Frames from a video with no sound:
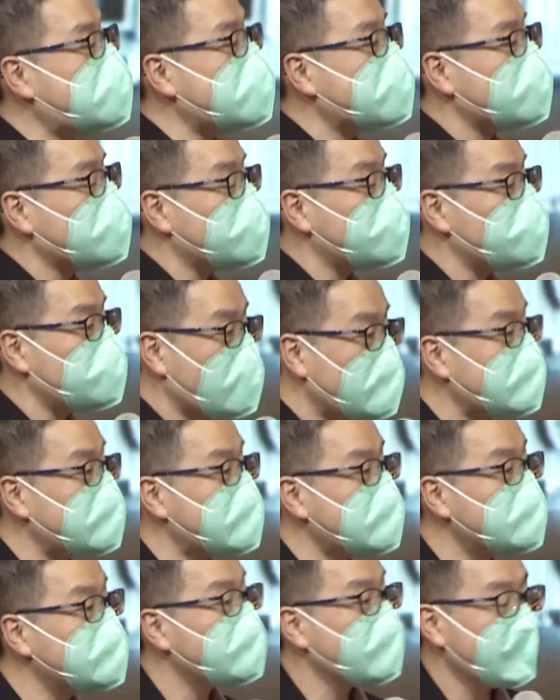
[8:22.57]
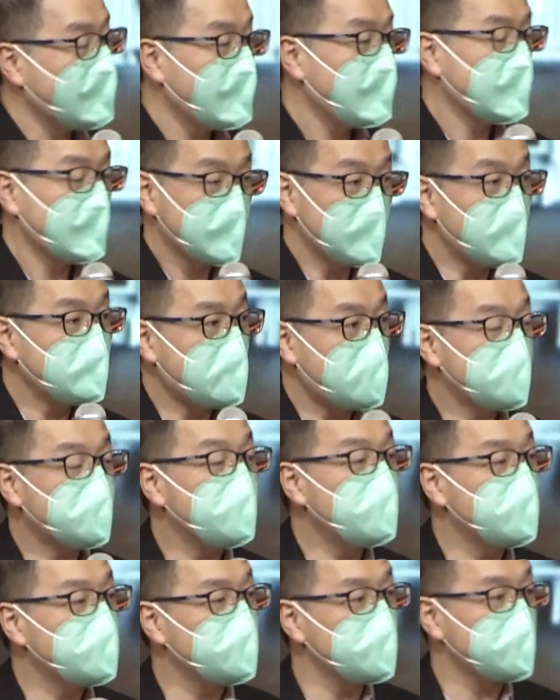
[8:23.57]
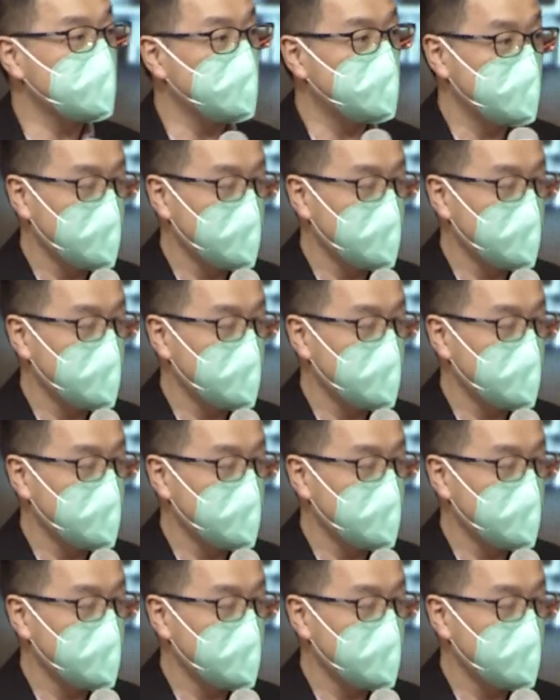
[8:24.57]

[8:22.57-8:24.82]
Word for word: 的原因，那他就会做什么